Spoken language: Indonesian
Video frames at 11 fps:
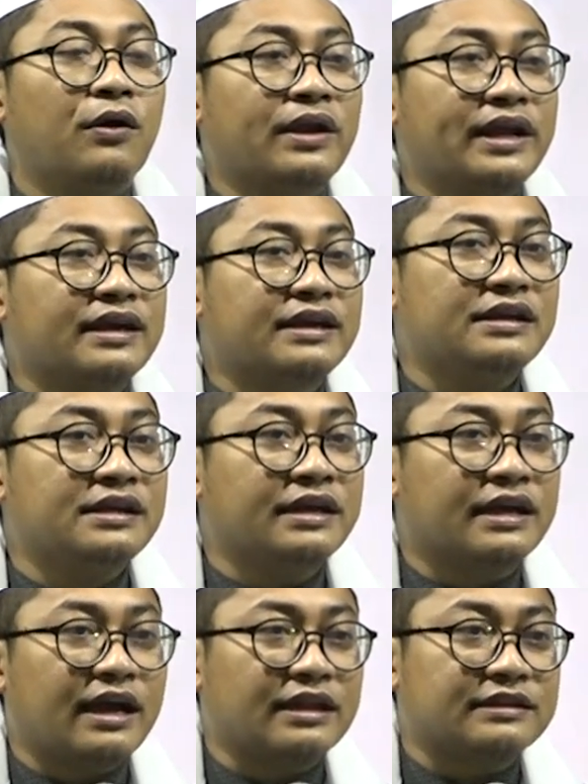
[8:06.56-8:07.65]
orang
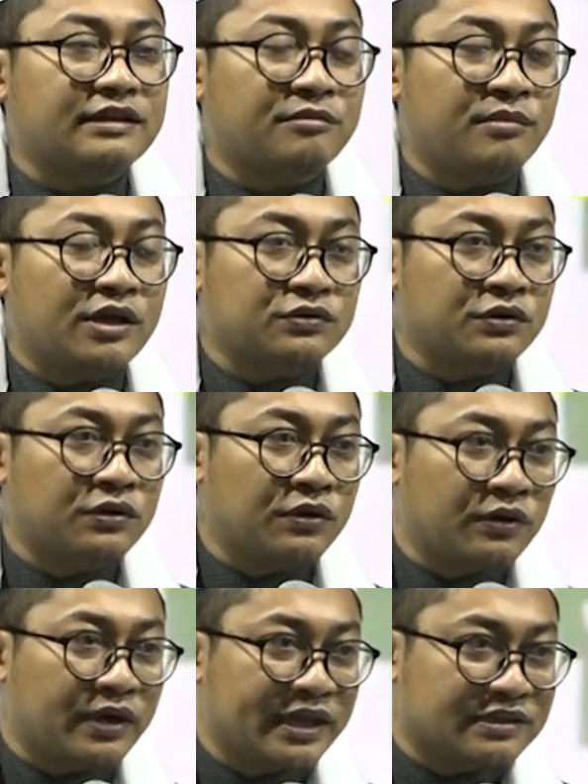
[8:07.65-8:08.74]
kinikah termasuk
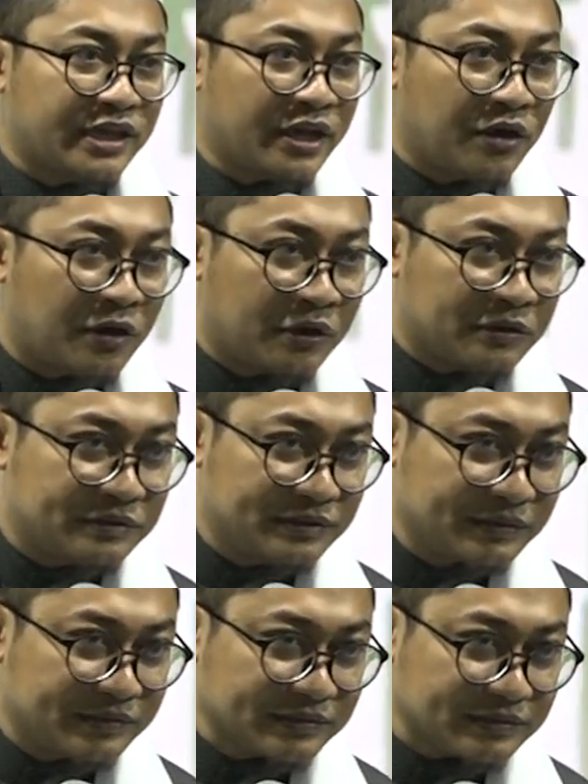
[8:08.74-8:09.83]
orang seon
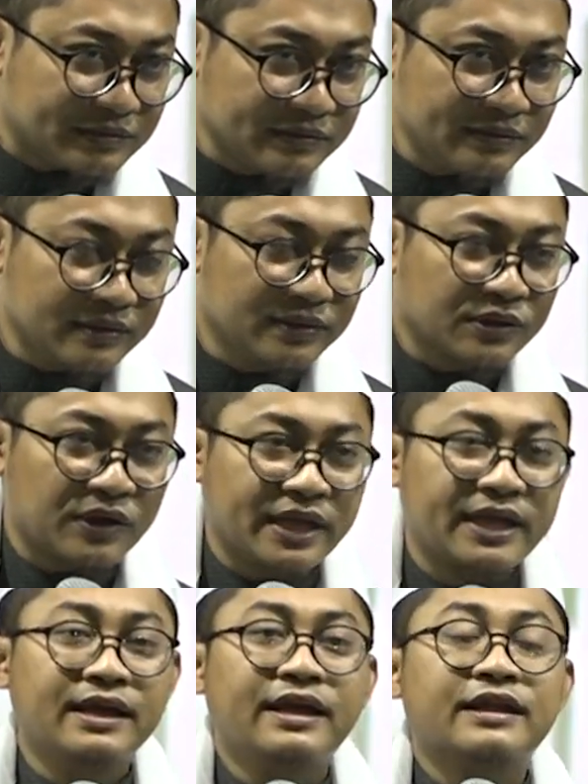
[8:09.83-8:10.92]
sore
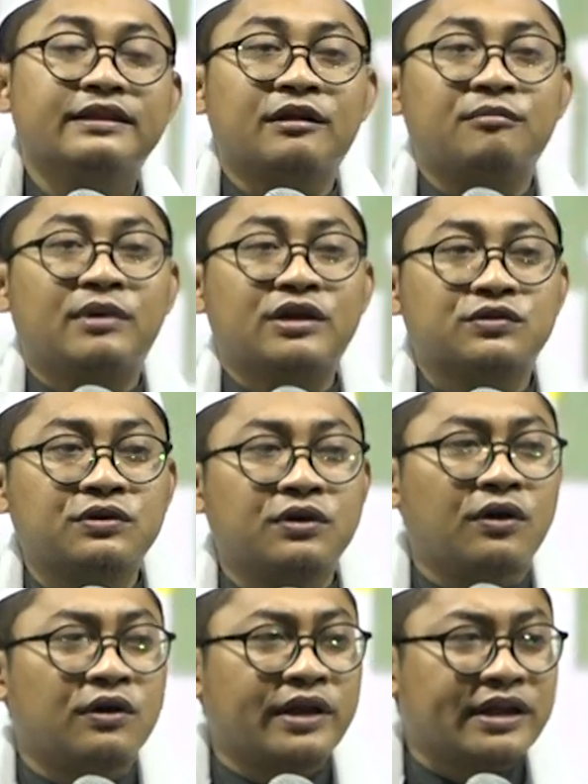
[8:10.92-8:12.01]
termasuk
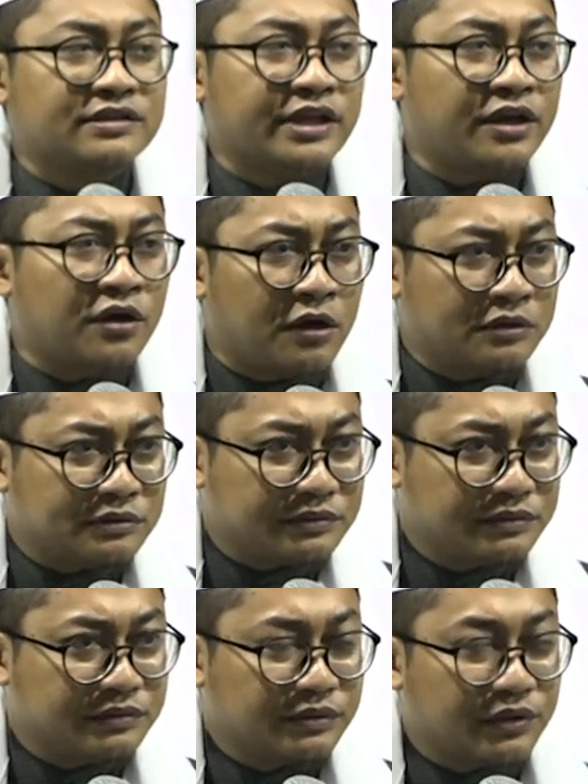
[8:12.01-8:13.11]
orang seon
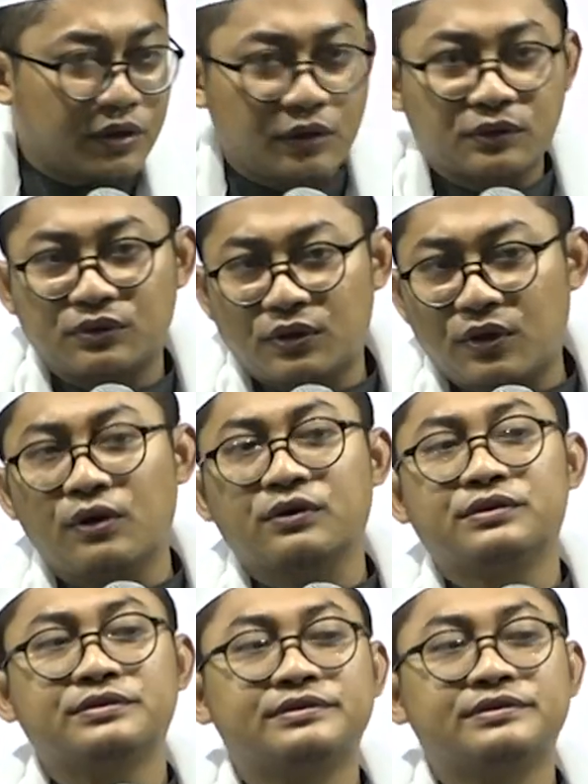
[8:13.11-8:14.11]
tong